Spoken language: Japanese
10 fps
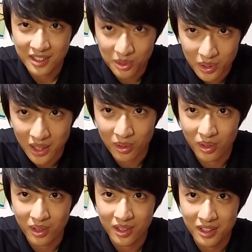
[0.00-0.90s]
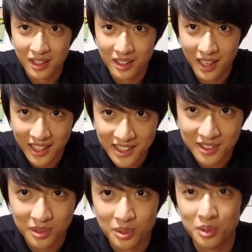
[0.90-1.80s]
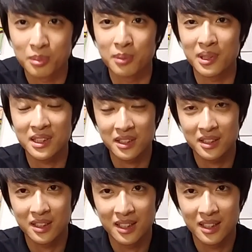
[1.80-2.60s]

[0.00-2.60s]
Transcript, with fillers: 動画を上げていこうと思います。